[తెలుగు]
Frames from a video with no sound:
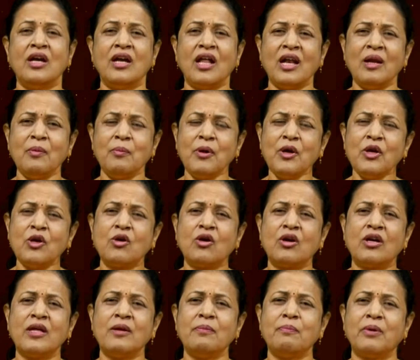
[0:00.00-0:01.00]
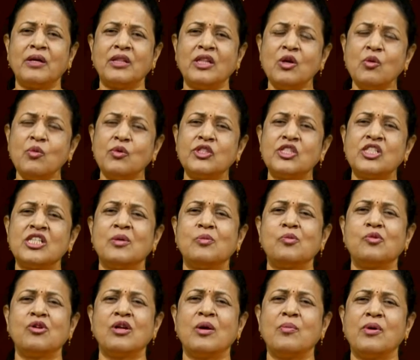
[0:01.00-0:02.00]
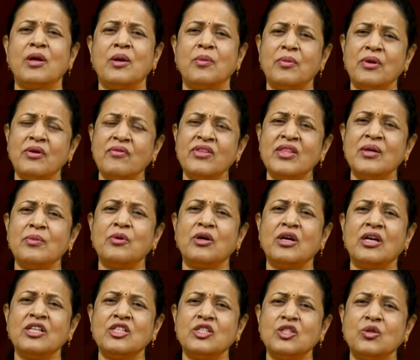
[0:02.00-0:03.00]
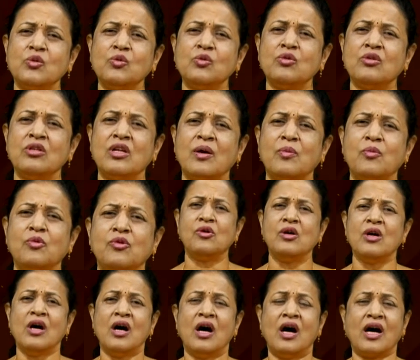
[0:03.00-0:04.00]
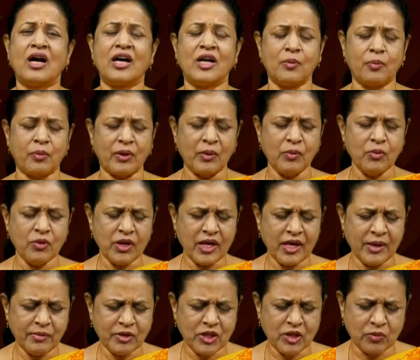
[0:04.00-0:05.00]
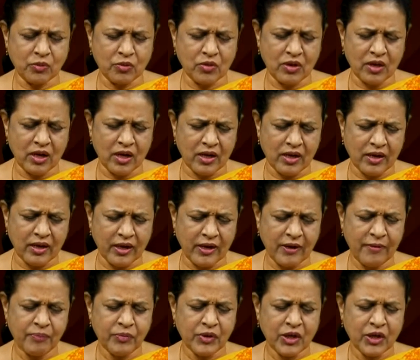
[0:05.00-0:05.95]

నలభై ఒకటి పదే వచనం కూడా మనం ఈ విధముగా చదువుతున్నాము అక్కడ ప్రభు ఏం చెప్తున్నారంటే